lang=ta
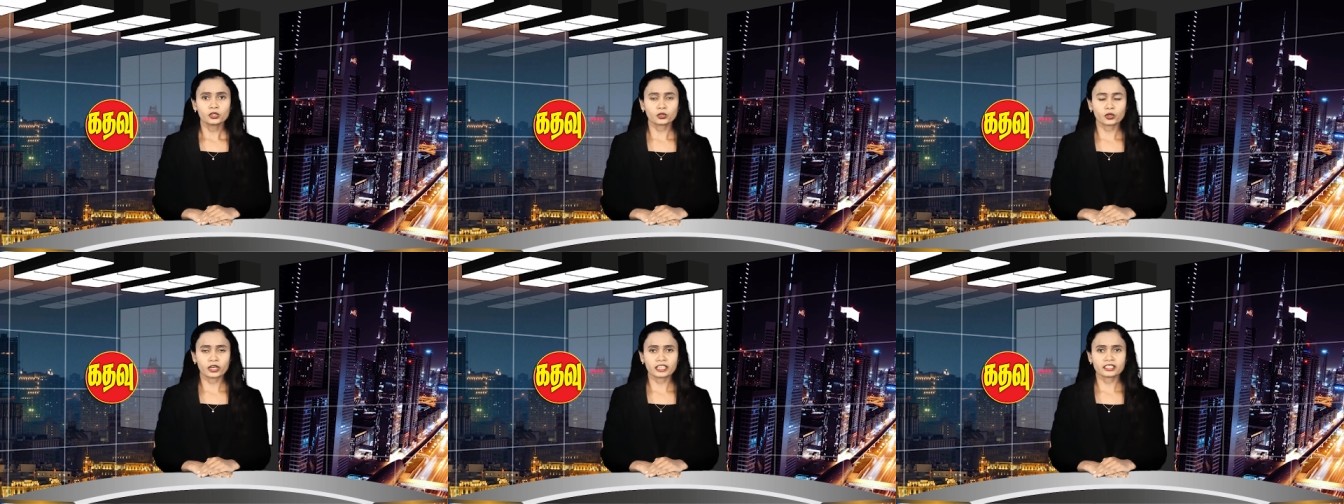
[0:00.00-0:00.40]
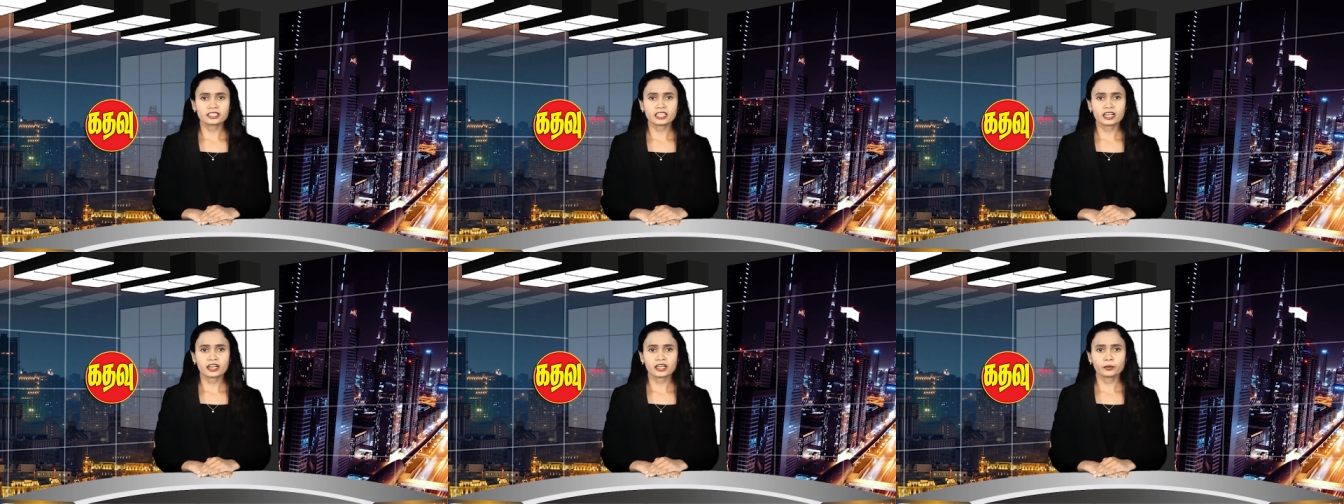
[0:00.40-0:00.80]

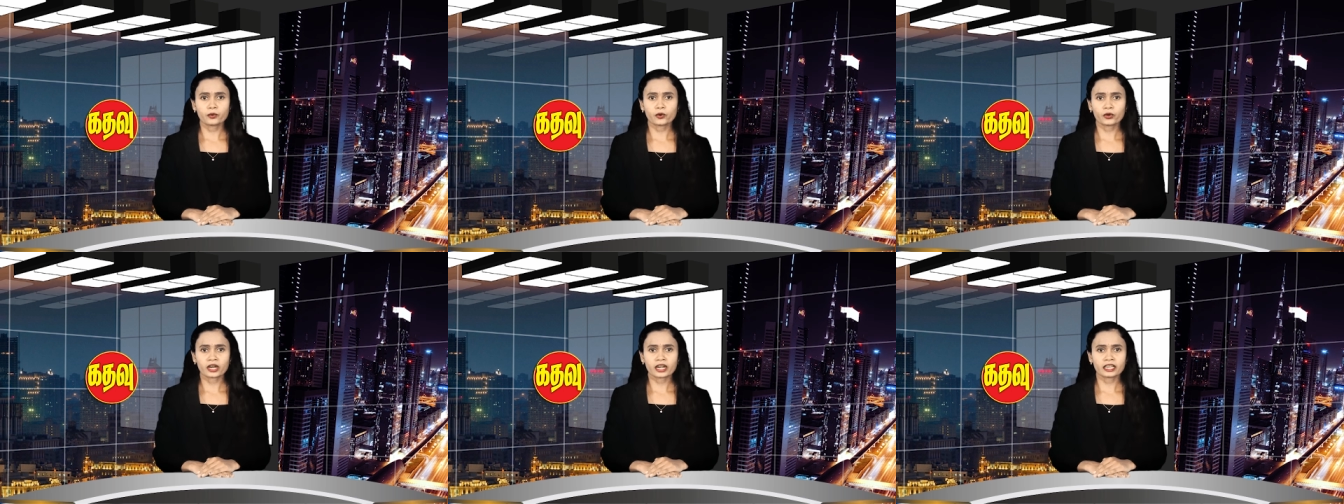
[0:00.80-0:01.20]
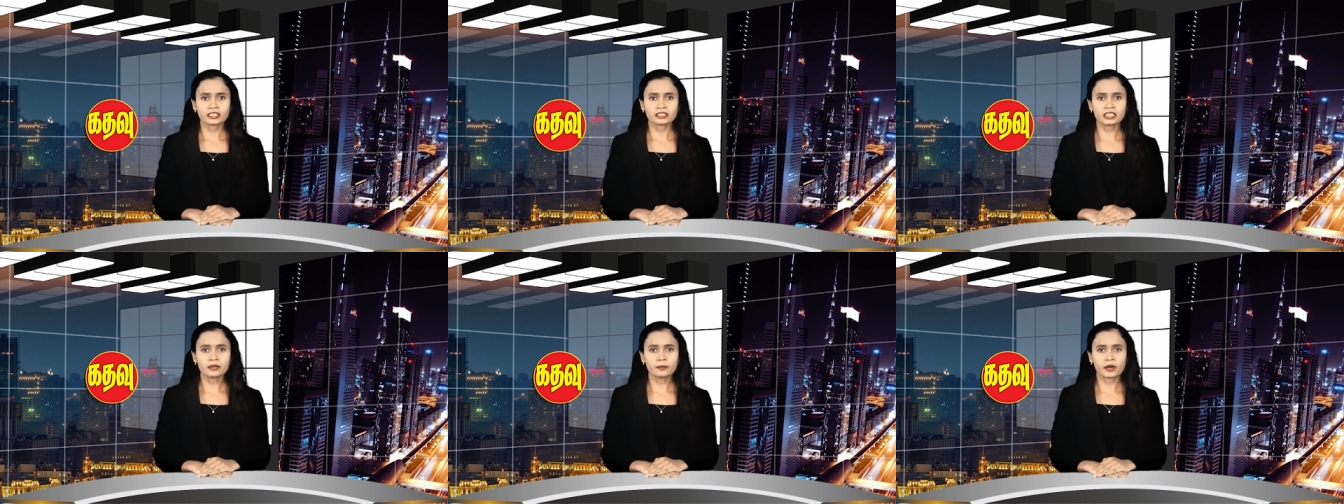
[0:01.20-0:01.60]
தொடர்ச்சியான
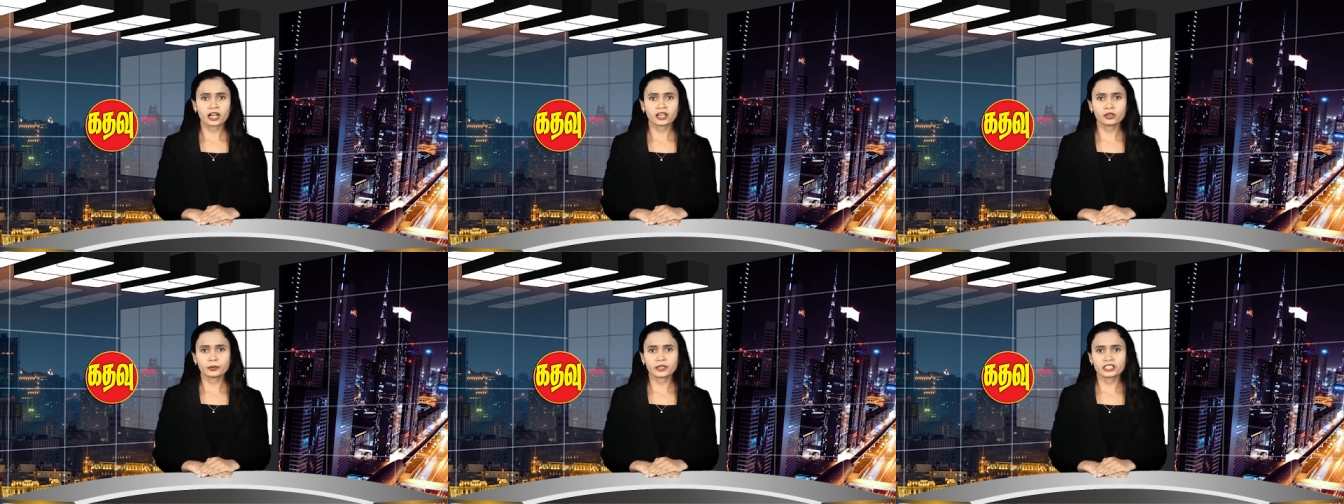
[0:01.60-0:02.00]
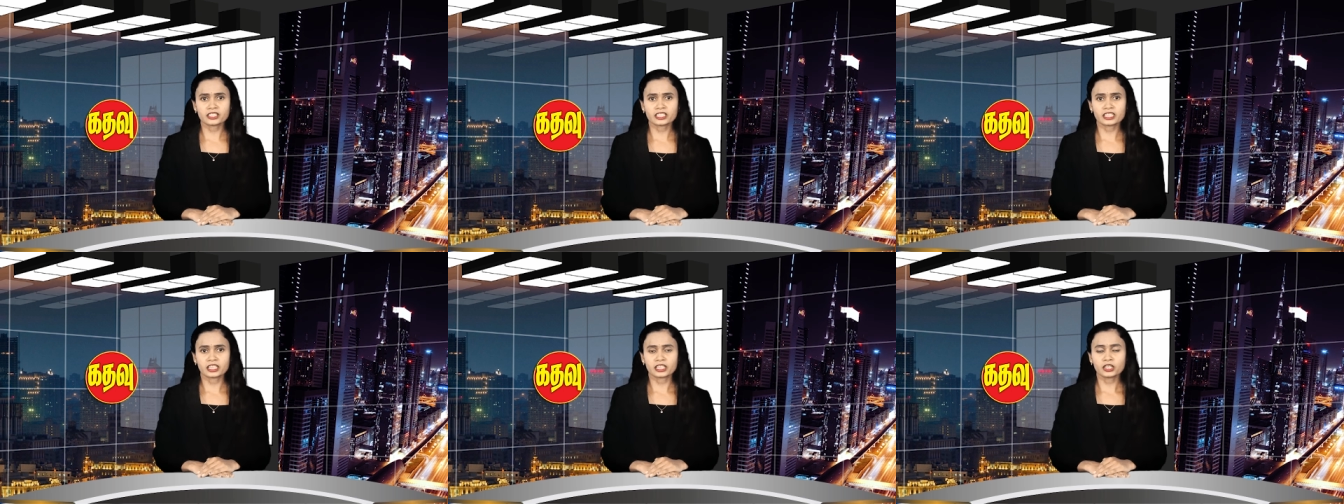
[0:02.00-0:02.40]
போராட்டத்தில் பங்கு
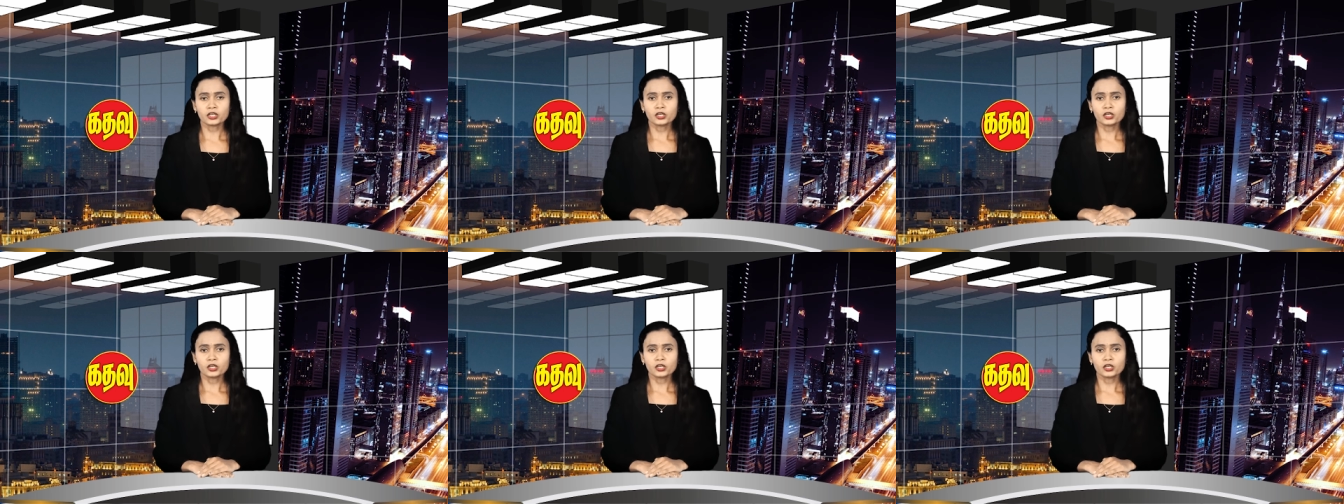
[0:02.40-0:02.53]
பெற்றிய